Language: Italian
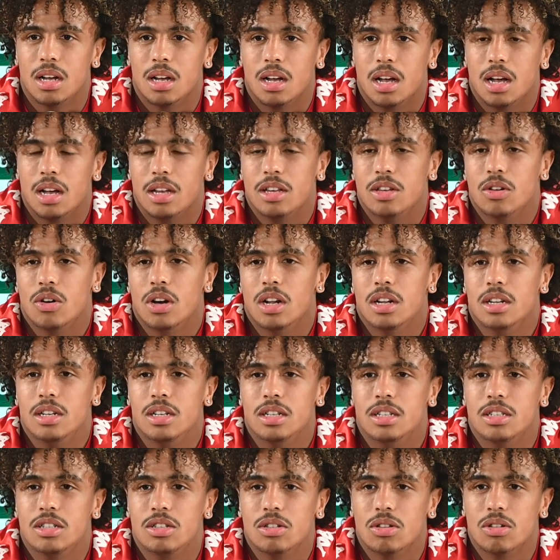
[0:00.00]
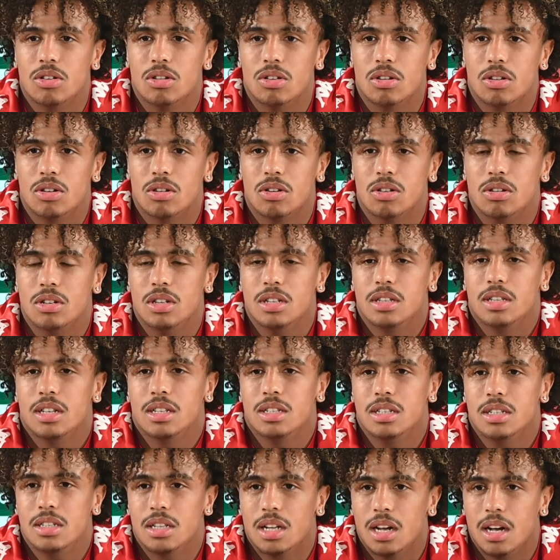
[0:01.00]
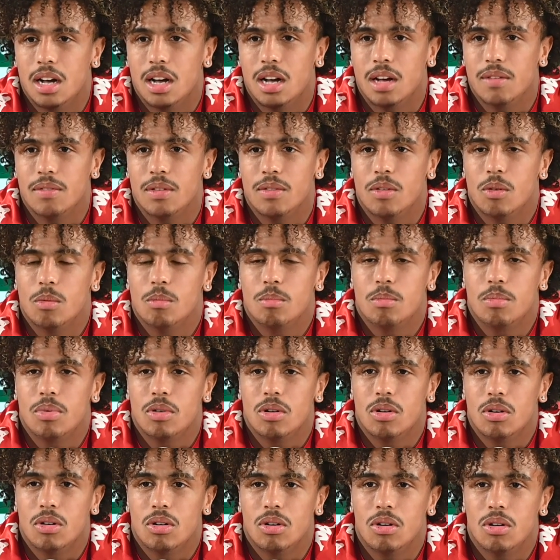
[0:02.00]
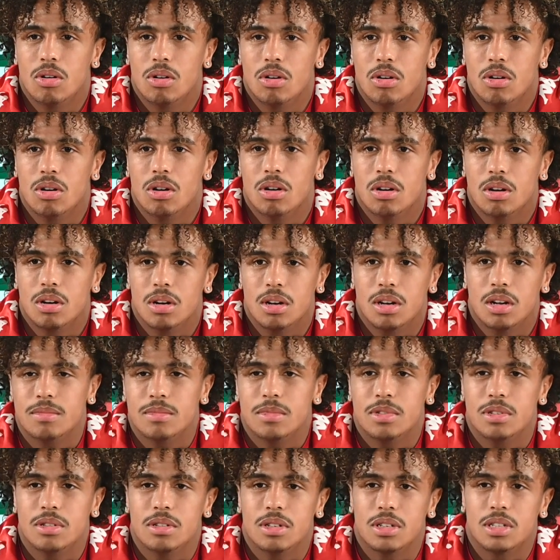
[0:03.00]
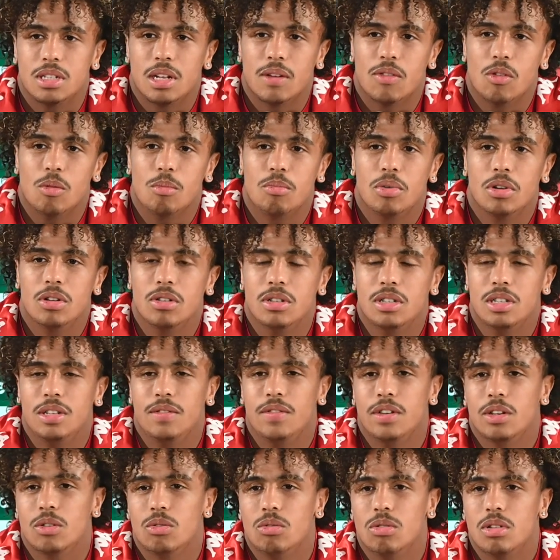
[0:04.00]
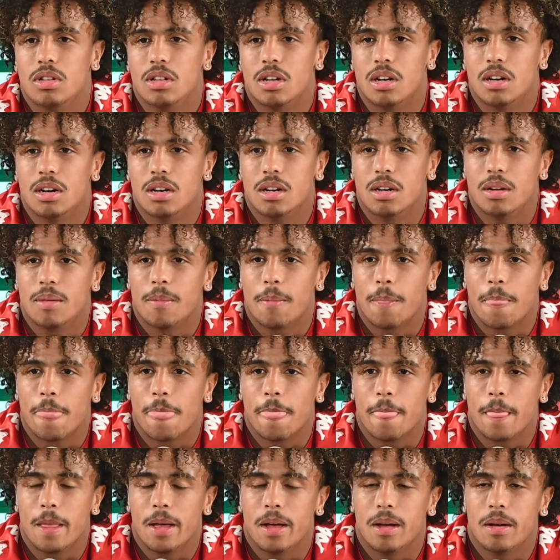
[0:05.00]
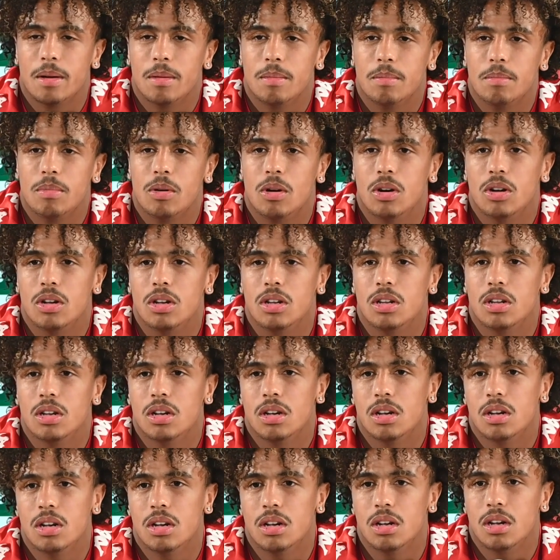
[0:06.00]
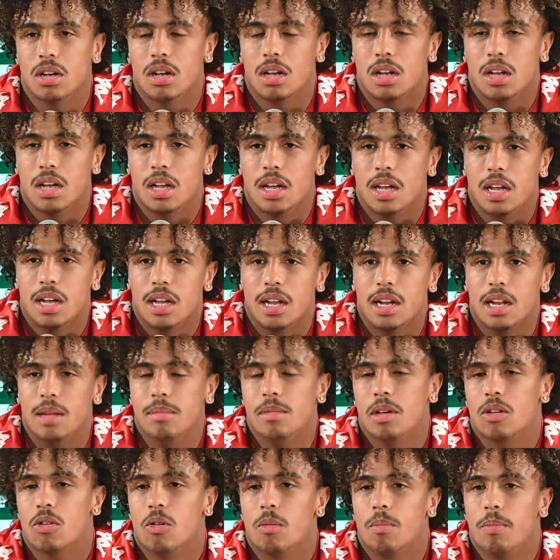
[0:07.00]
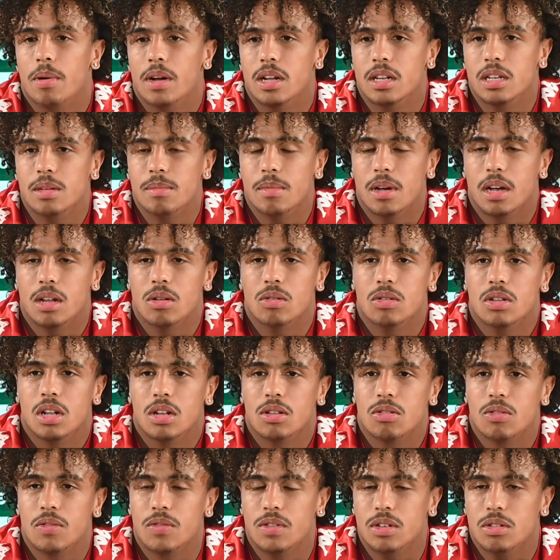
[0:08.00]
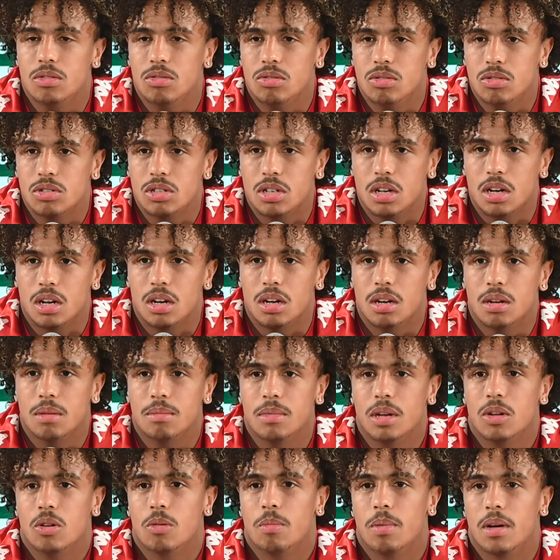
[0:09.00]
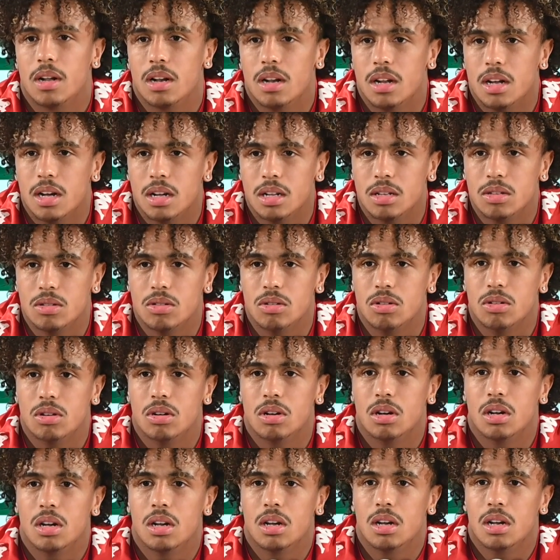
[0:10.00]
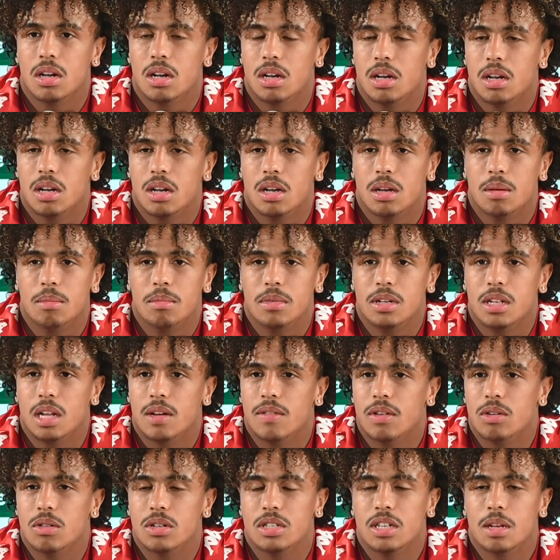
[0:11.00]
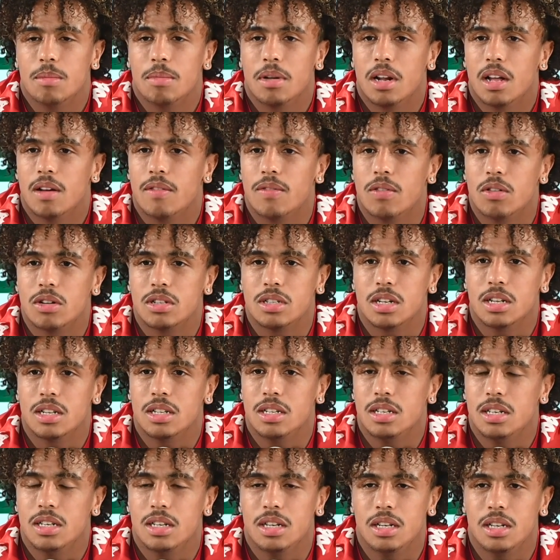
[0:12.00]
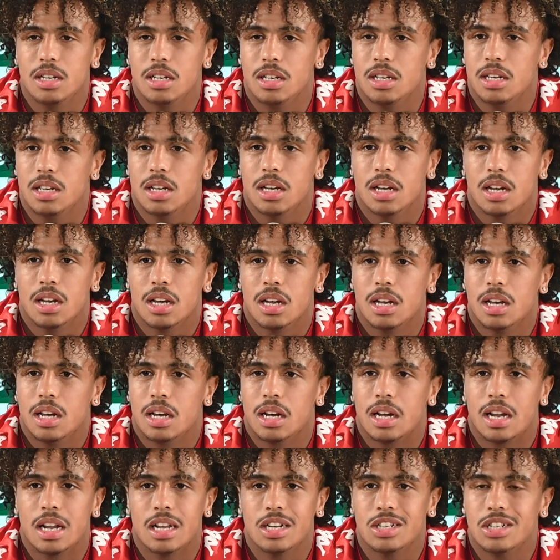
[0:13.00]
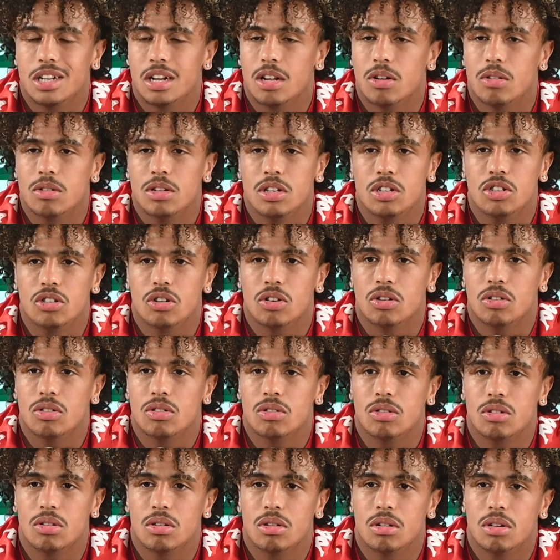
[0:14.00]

Io all'inizio con l'intensità avevo un po'... stavo un po' in difficoltà. Poi eh, i miei compagni mi hanno dato fiducia, mi hanno parlato, mi davano sempre la forza di crescere ogni giorno